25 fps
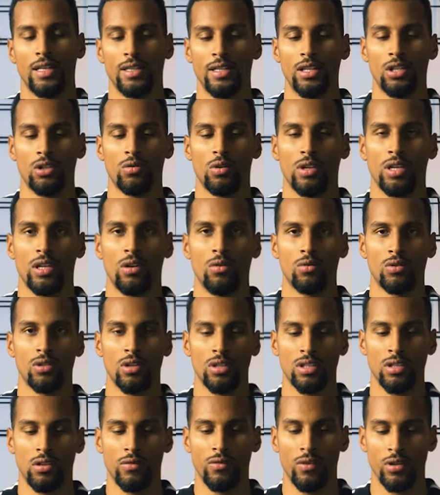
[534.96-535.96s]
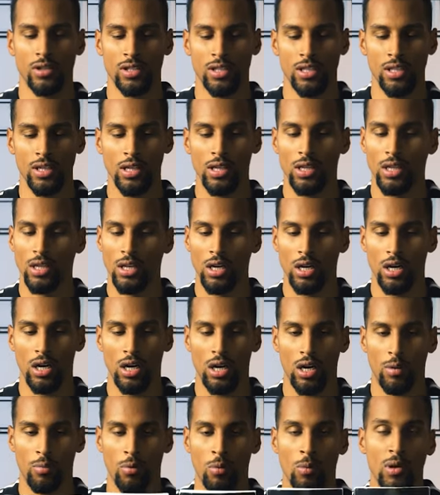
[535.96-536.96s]
y est, je crois qu'ils l'ont sorti en français.
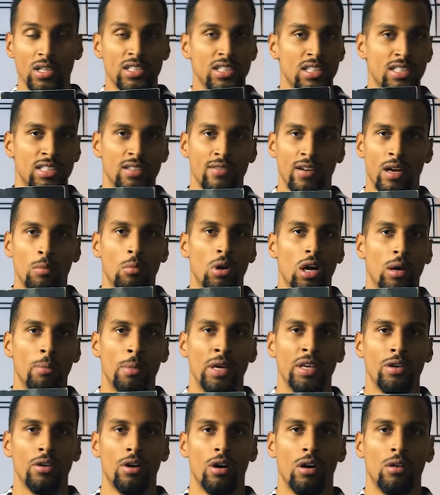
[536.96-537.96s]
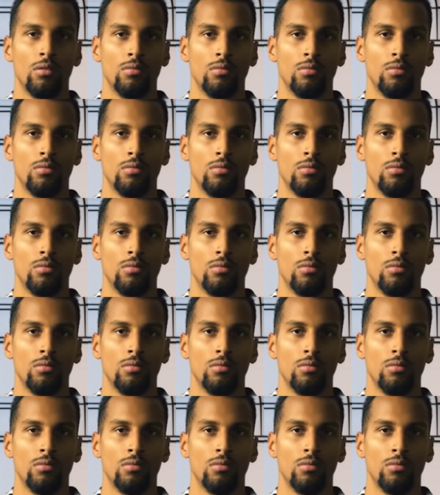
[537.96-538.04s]
Euh, pour moi, ça c'est vraiment un banger.